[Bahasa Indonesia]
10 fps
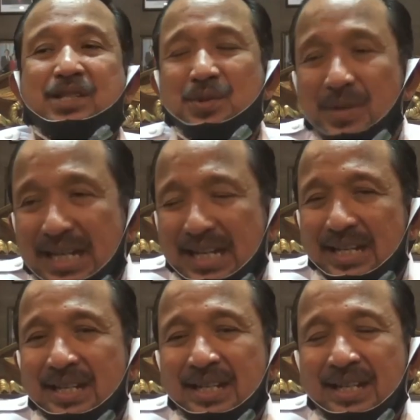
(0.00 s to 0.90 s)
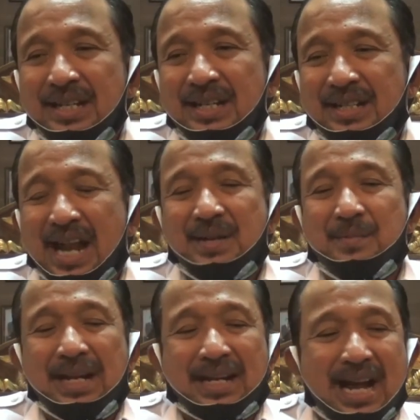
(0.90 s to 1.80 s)
Juni dan
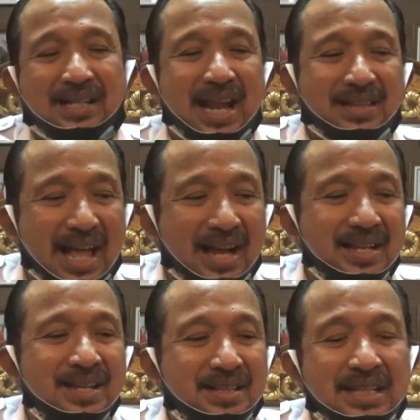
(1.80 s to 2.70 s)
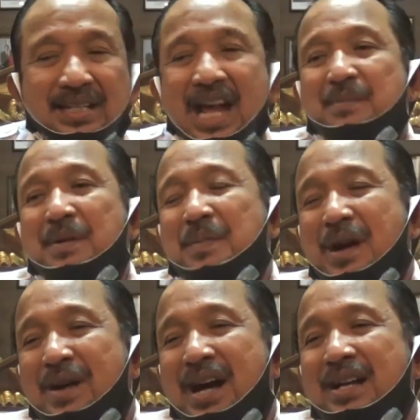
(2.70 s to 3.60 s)
mereka datang tidak
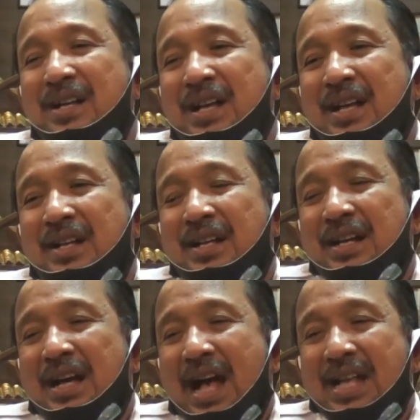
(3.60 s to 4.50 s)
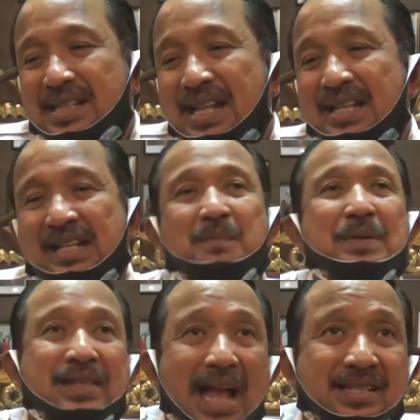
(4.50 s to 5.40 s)
membawa hasil
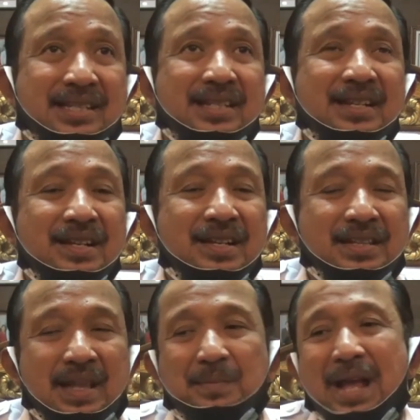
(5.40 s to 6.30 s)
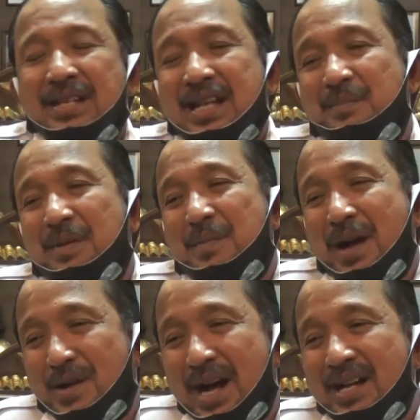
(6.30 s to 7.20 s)
rapid test tapi hanya
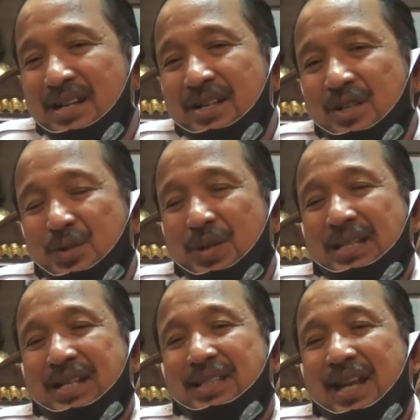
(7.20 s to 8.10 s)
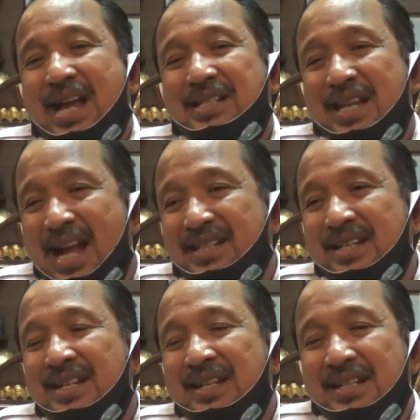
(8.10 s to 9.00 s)
membawa surat keterangan sehat
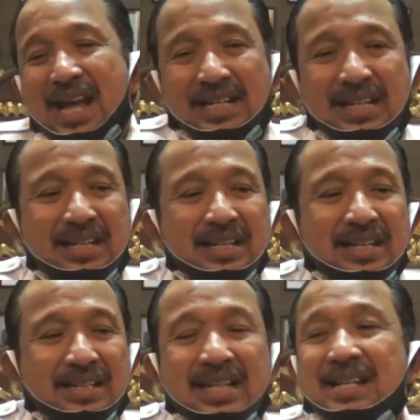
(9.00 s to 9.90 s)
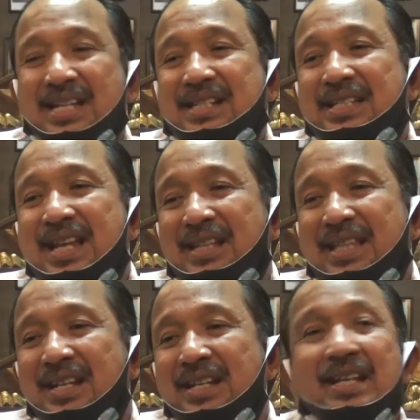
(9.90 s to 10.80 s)
dari dinas
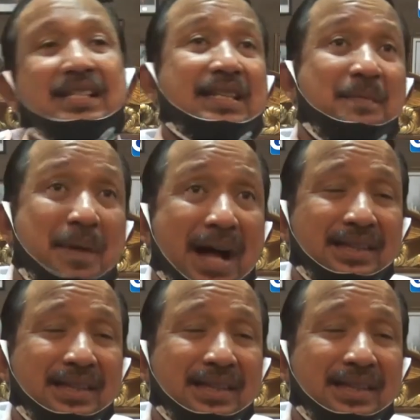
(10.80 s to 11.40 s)
kesehatan setempat